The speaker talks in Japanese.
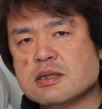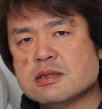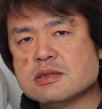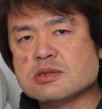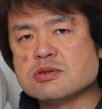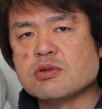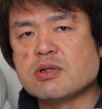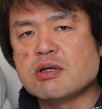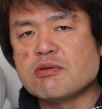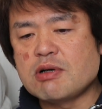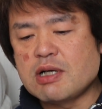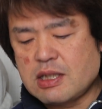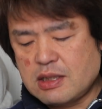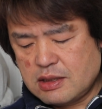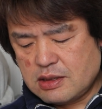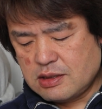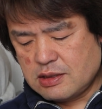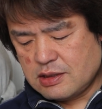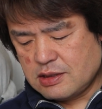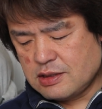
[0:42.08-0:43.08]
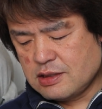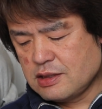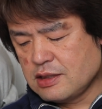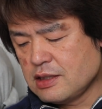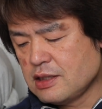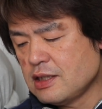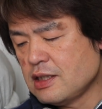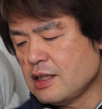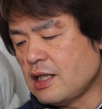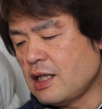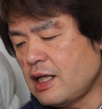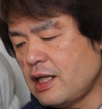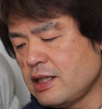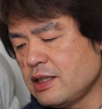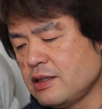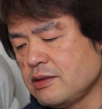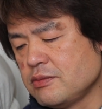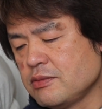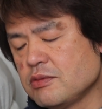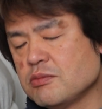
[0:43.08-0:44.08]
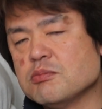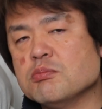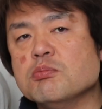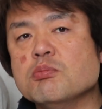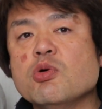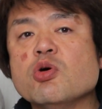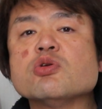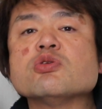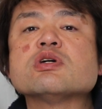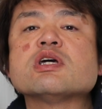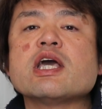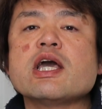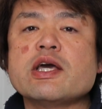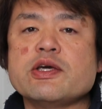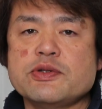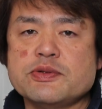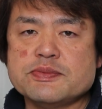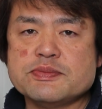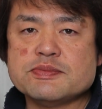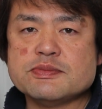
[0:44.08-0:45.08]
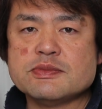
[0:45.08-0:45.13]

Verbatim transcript: それははいモル経由